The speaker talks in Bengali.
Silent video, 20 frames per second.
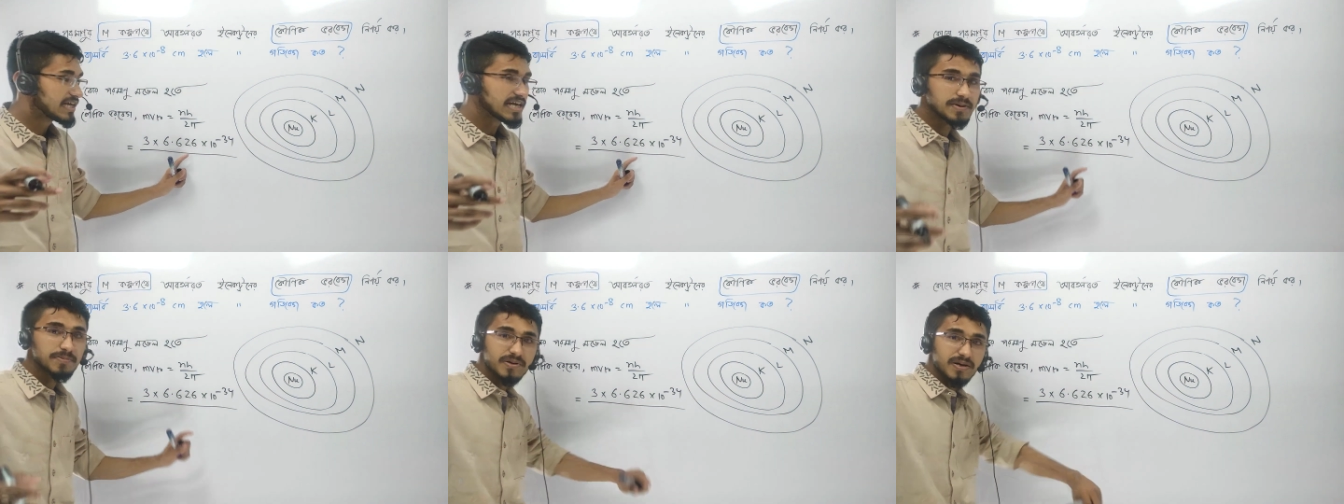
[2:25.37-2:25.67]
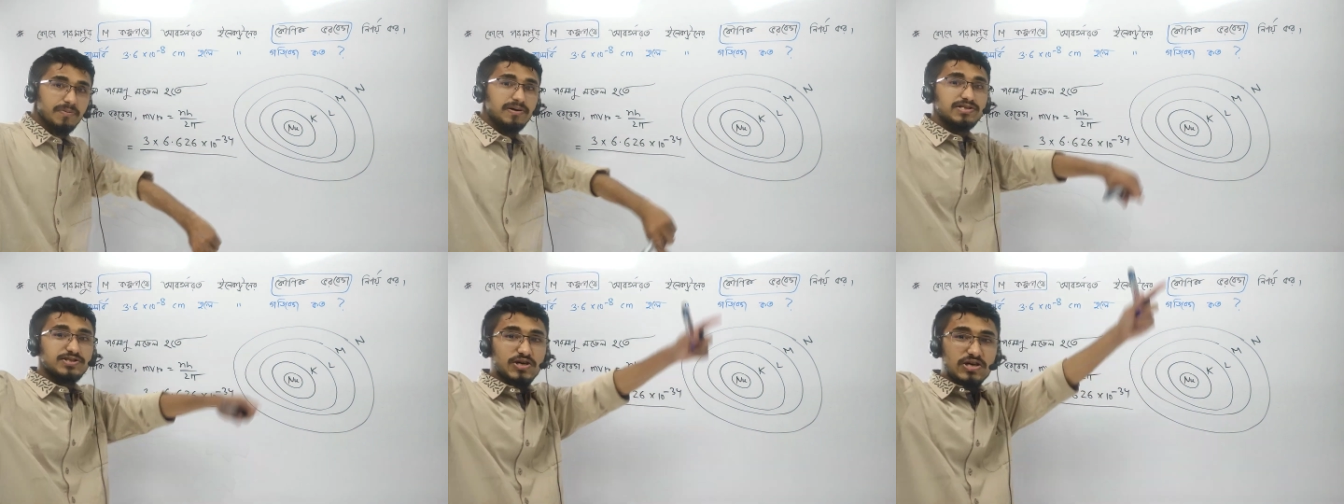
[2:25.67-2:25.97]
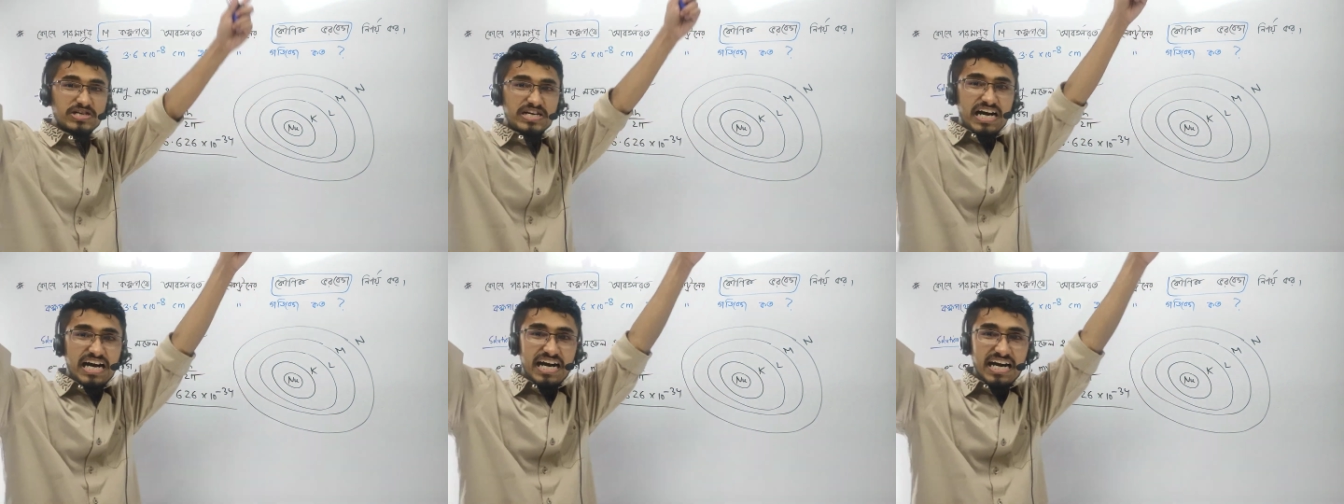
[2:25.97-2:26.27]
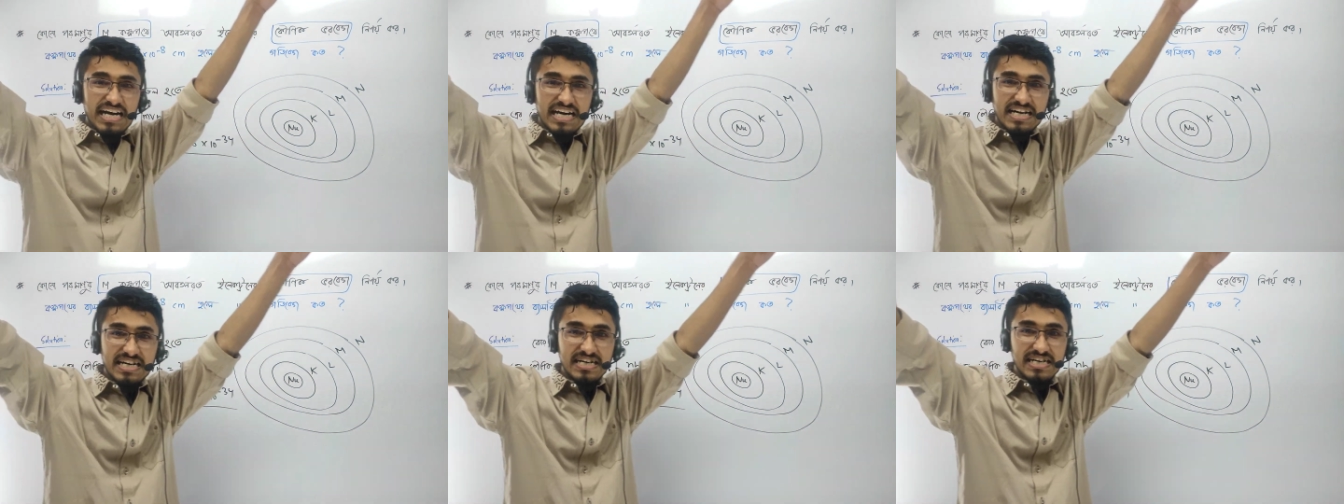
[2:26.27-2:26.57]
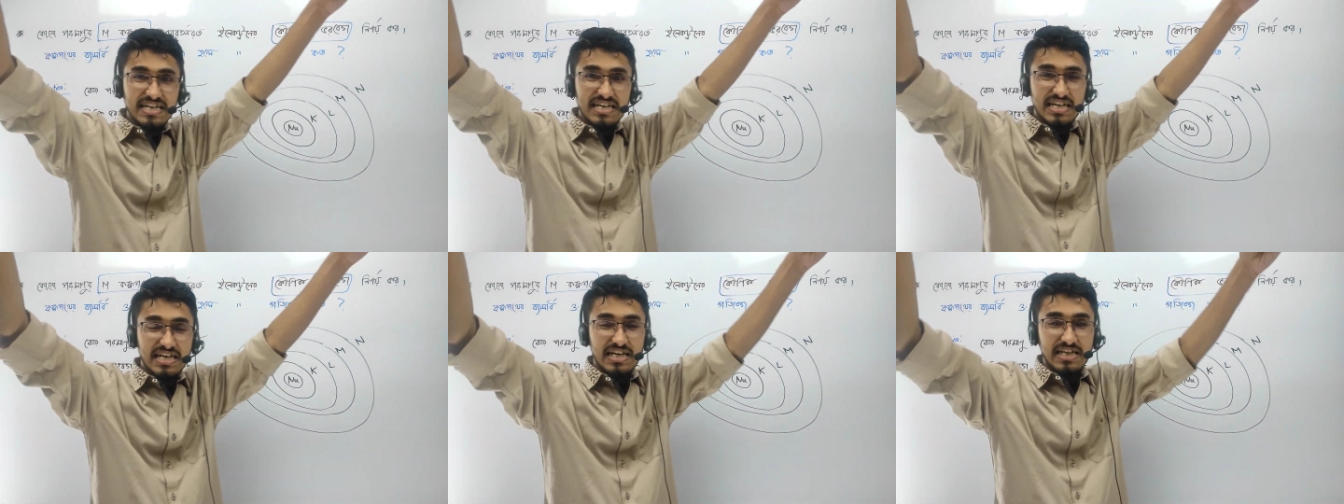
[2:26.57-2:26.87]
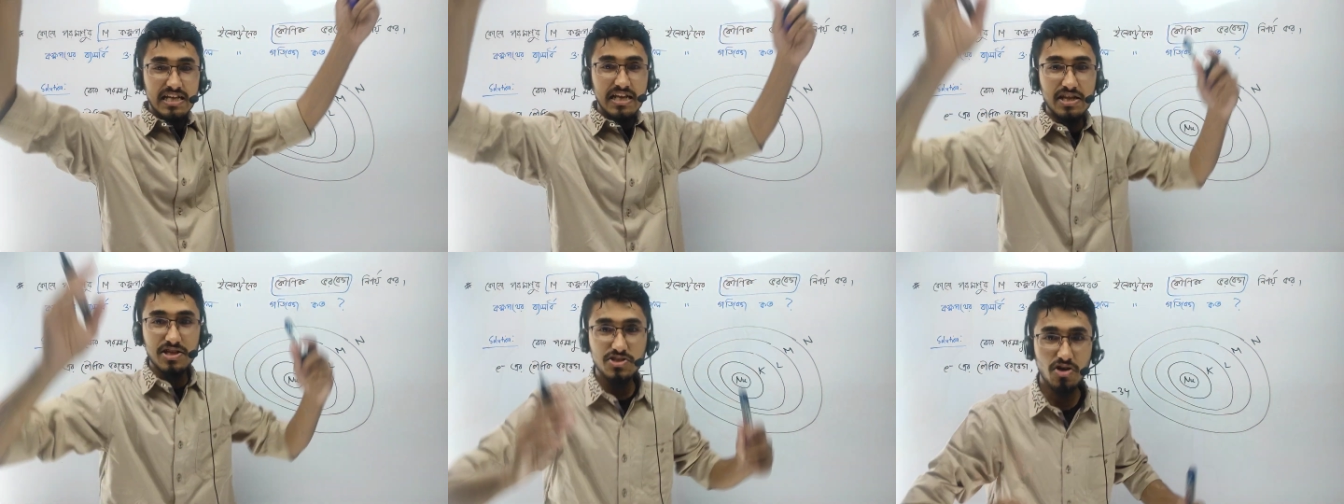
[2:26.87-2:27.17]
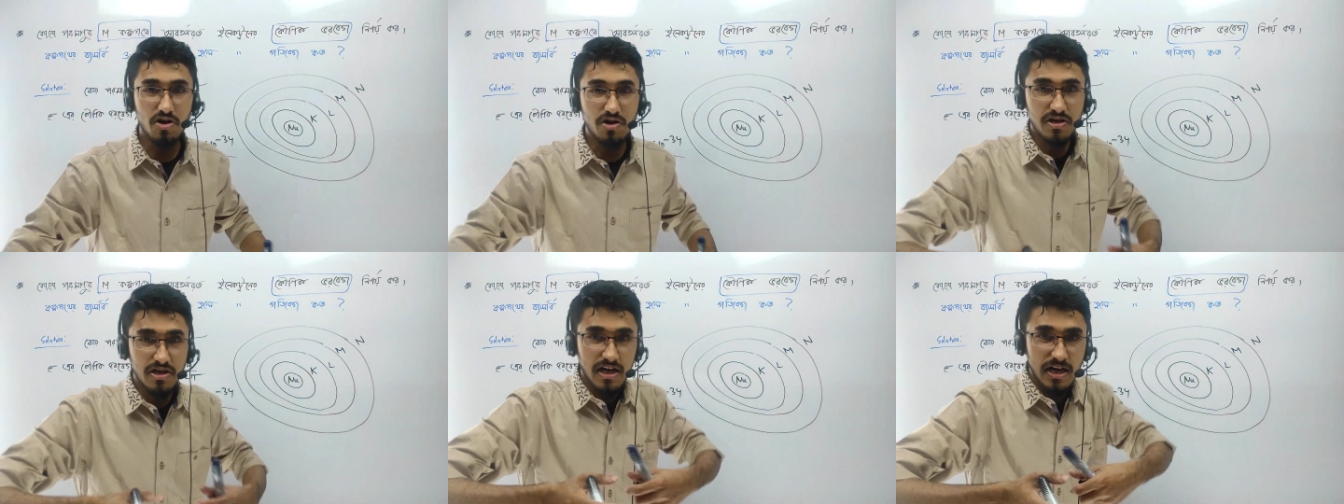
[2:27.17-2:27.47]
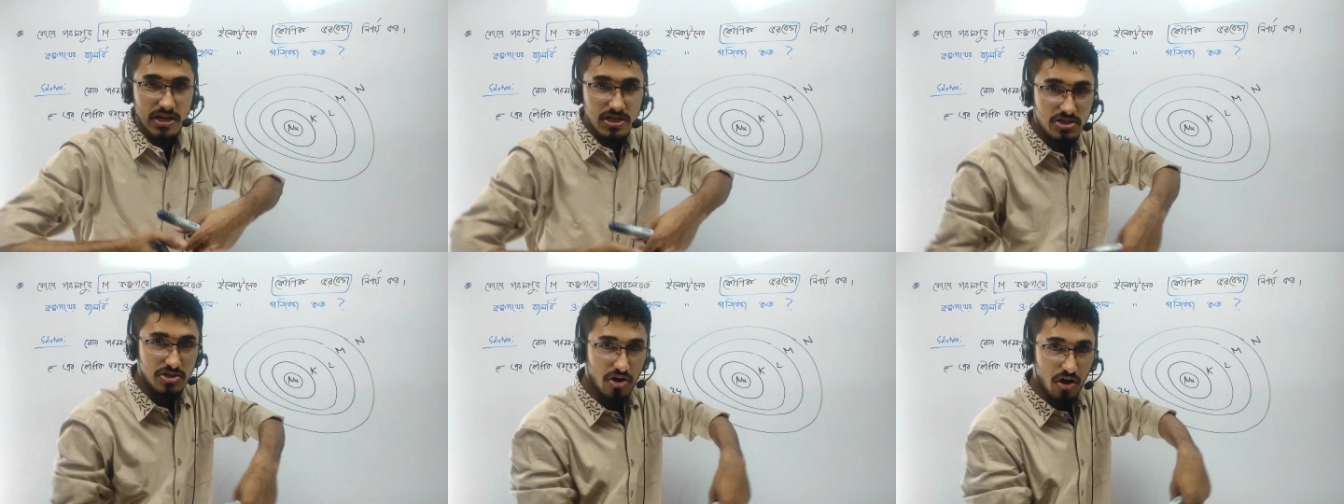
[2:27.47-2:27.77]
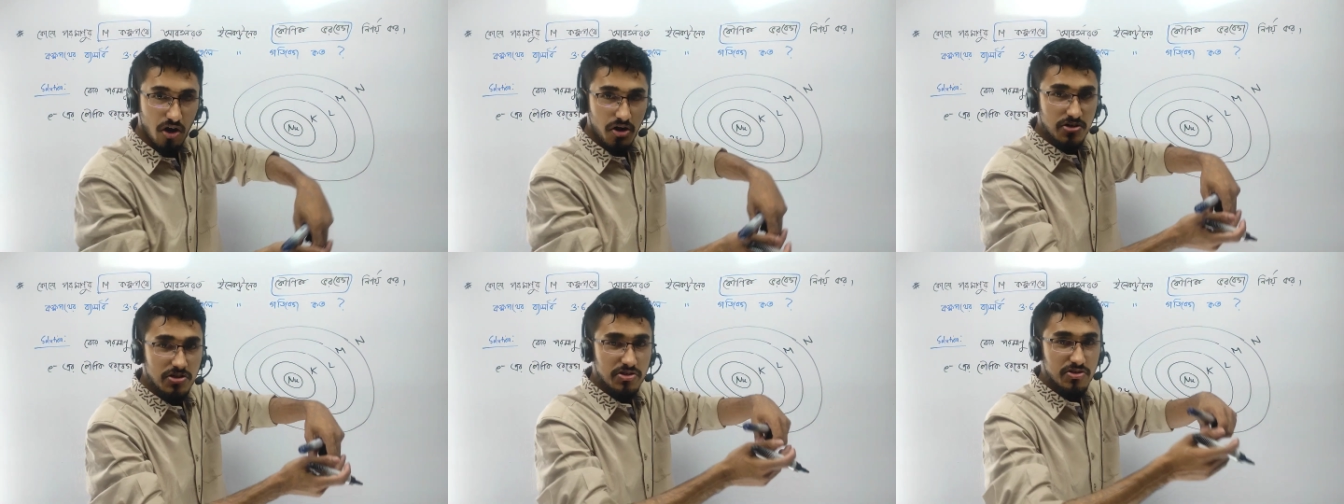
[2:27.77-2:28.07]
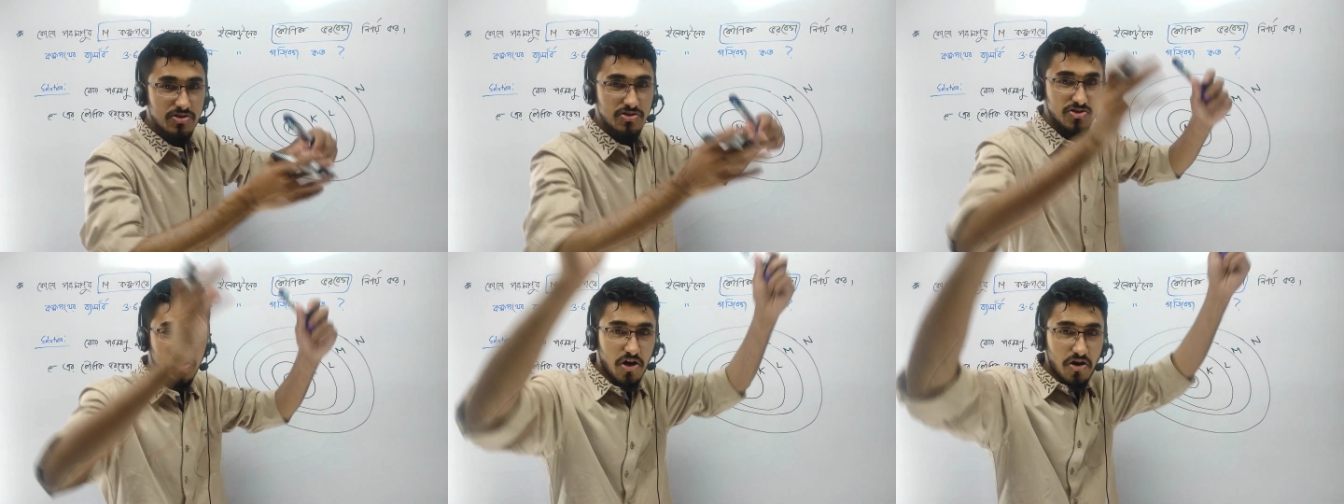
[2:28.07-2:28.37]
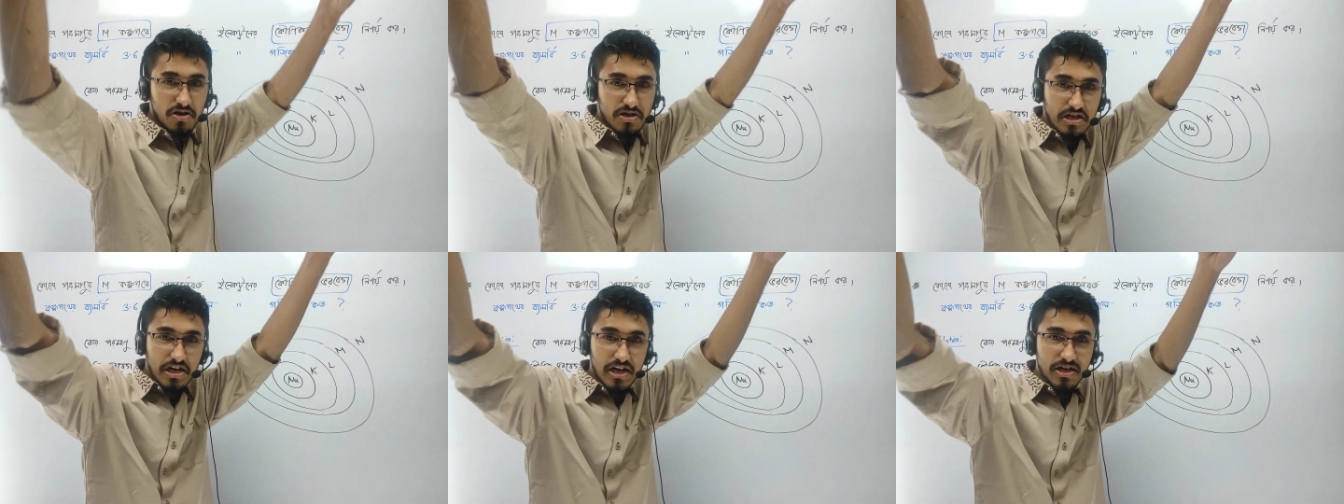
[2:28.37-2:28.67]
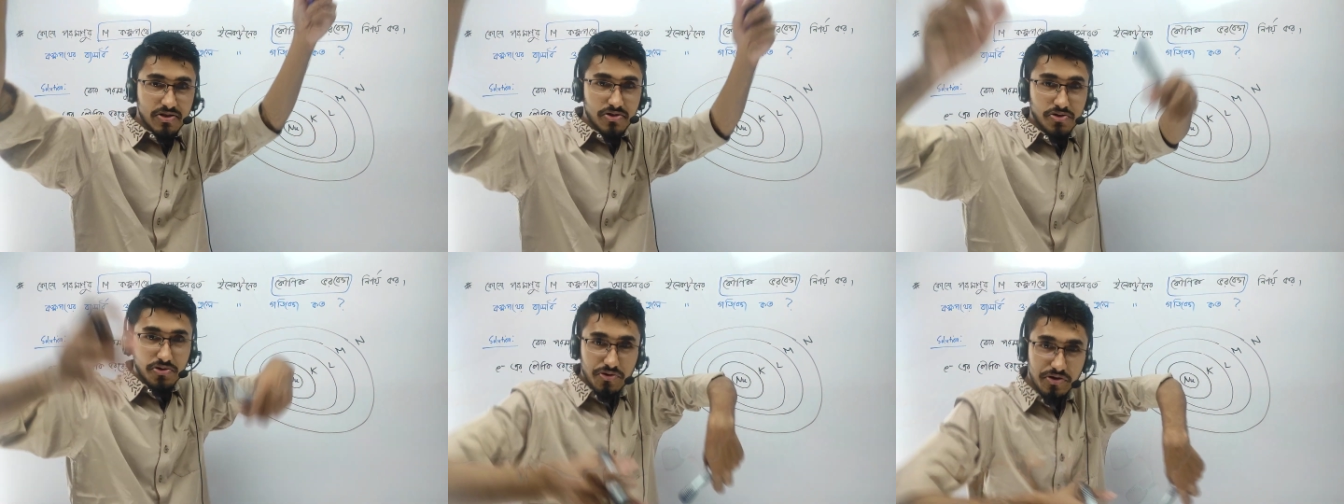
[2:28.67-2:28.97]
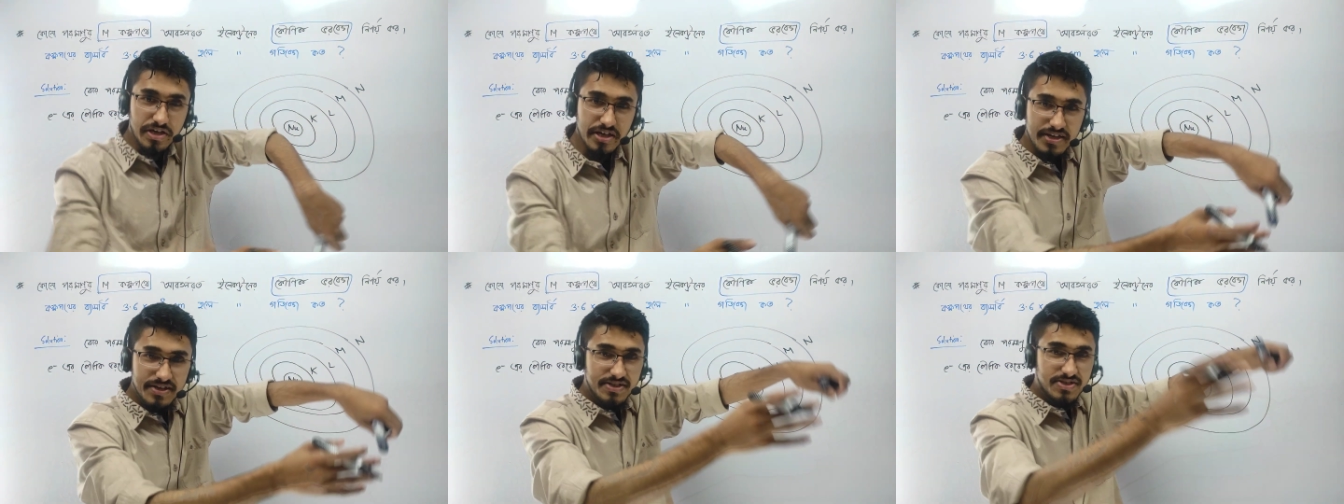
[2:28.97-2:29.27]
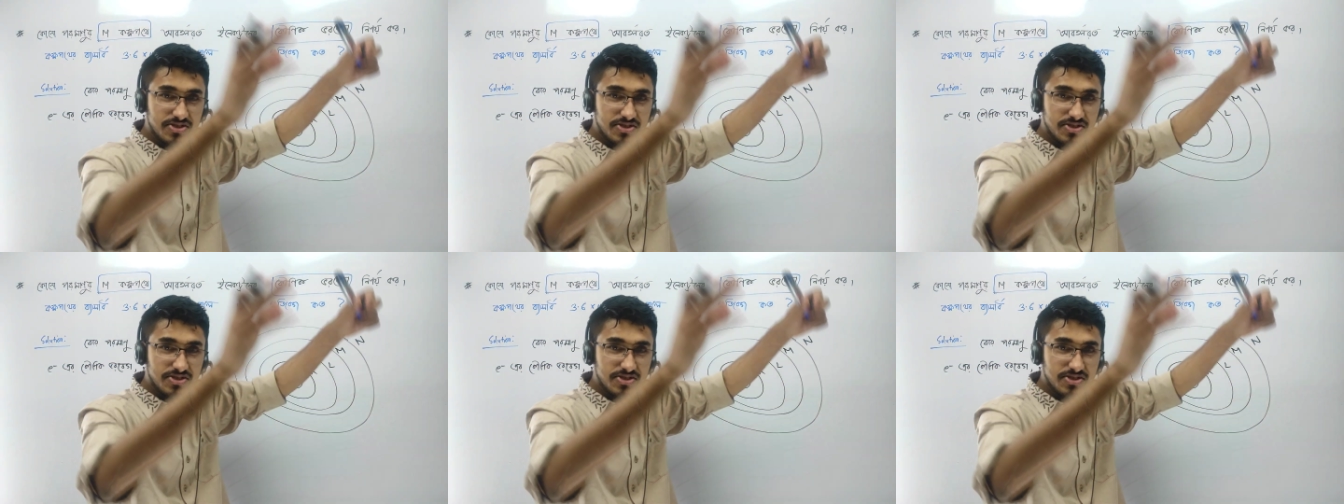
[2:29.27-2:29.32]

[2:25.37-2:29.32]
এরপর আবার ছক্কা তাদের ছক্কা ডট ছক্কা দুই